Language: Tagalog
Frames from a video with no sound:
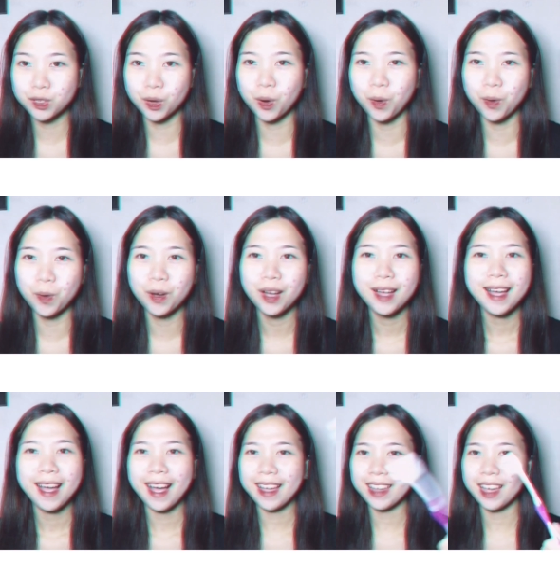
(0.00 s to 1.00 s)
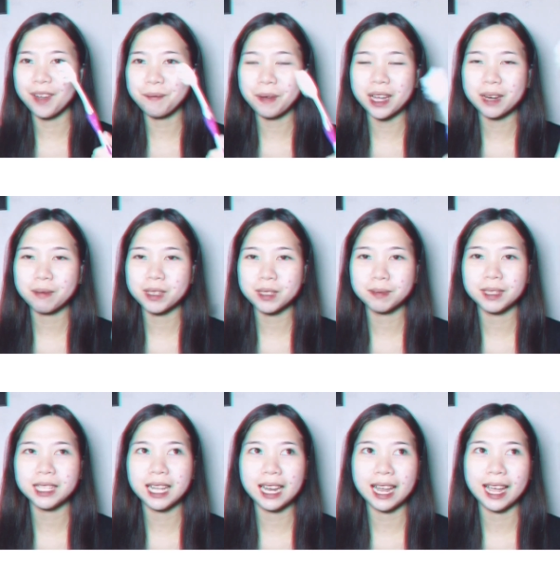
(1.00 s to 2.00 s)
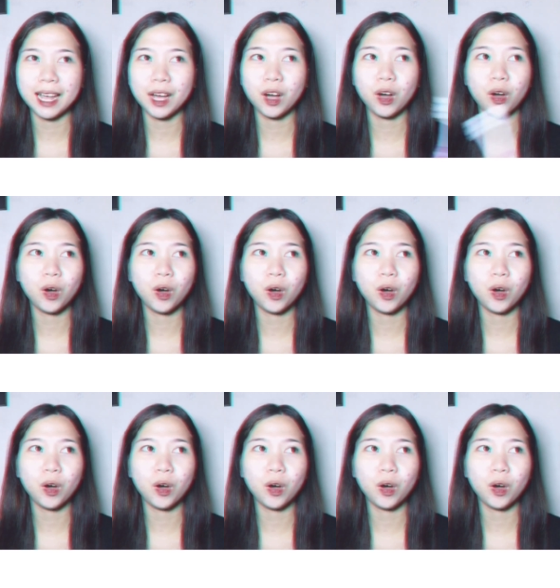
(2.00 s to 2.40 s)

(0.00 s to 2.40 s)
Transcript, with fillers: So, ayan, para mas madali.